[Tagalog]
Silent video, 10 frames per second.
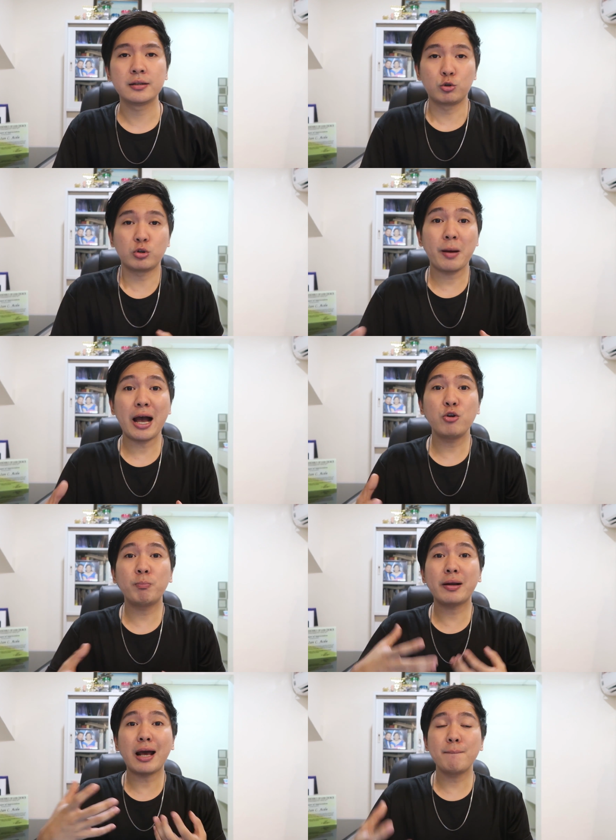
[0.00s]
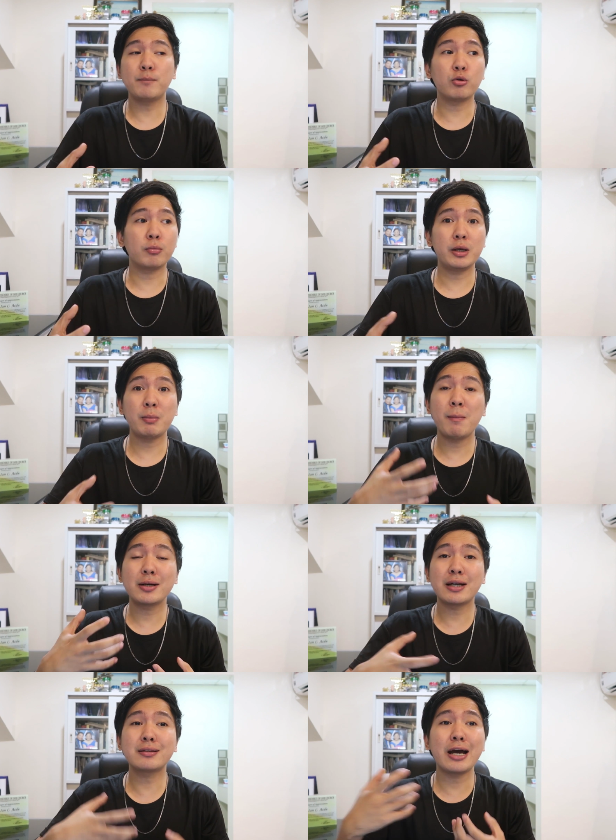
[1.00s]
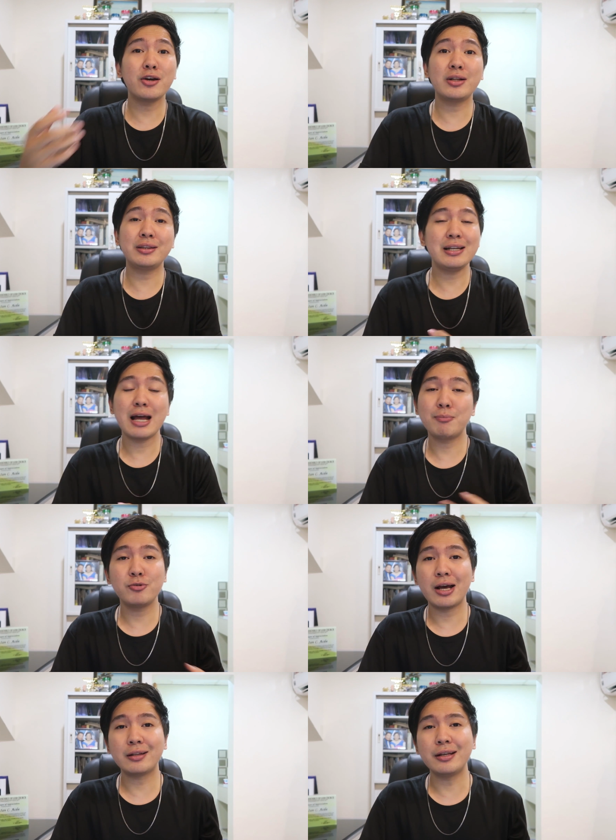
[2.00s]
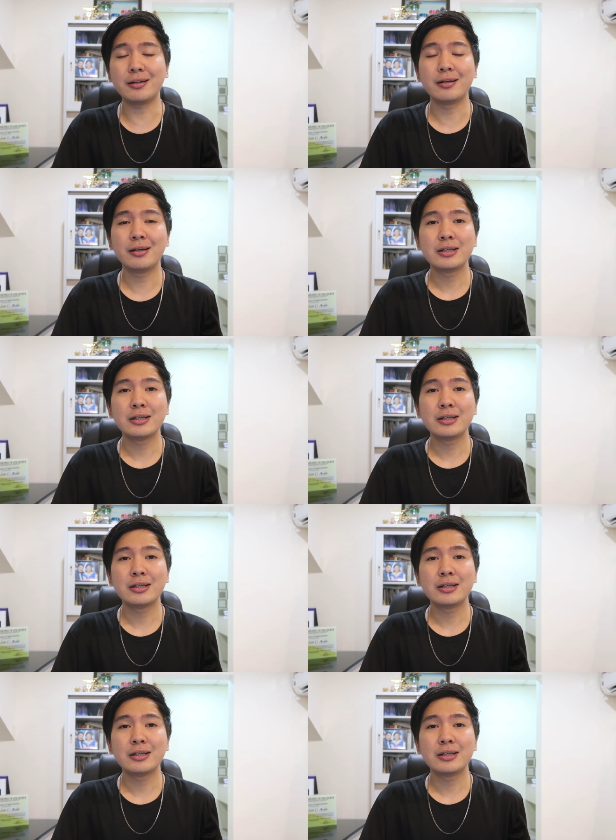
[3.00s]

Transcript: So sa paanong paraan po, ibabagsak tayo ng dila po natin